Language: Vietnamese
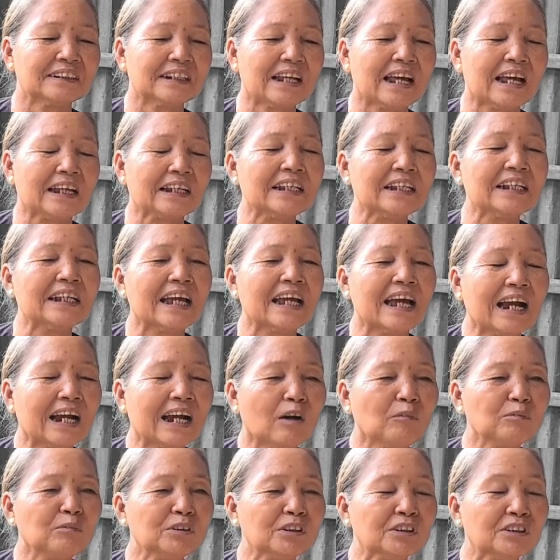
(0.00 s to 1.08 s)
là đi
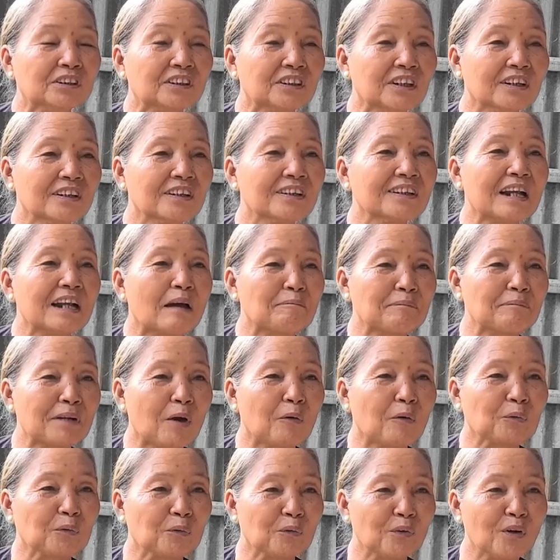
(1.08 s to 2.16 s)
ra gốc dừa đó, đó đập
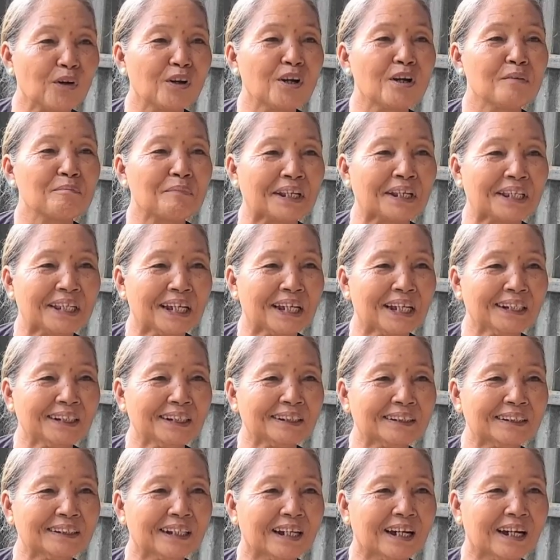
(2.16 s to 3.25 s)
đầu vô đó đó mà chết,
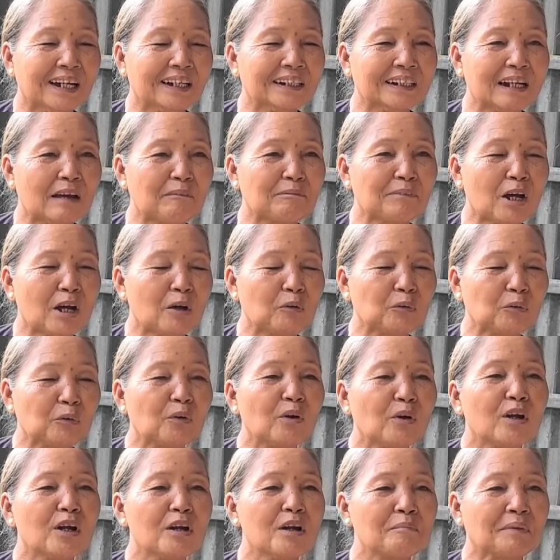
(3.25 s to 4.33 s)
à, đập đầu
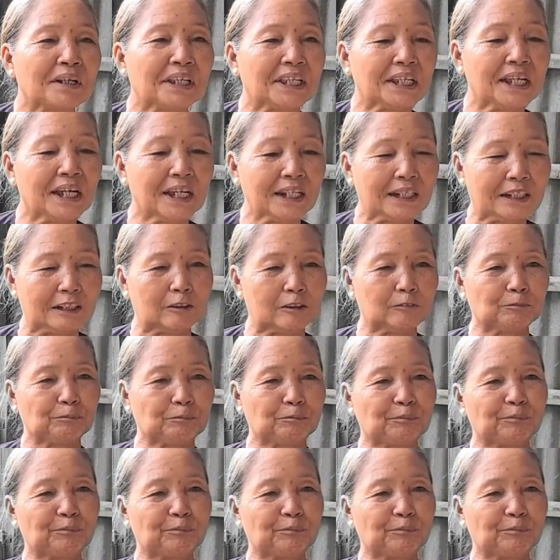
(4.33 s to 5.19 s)
vô đó đó mà chết.